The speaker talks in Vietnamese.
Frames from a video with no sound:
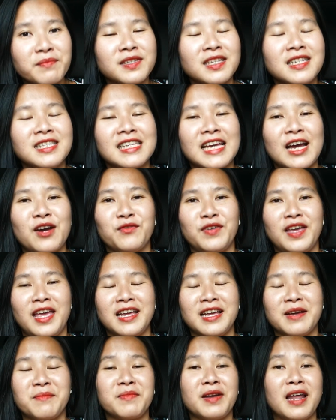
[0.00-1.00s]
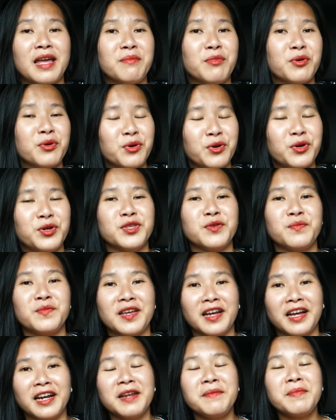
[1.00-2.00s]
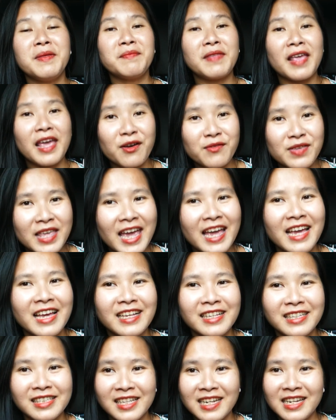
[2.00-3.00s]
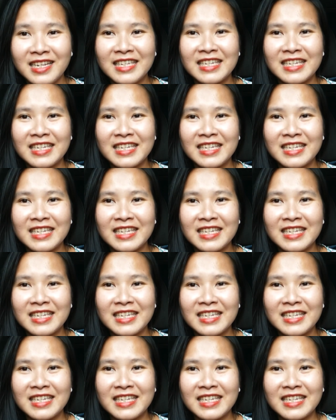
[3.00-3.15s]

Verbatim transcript: xin chào và hẹn gặp lại mọi người trong những clip tiếp theo nha xin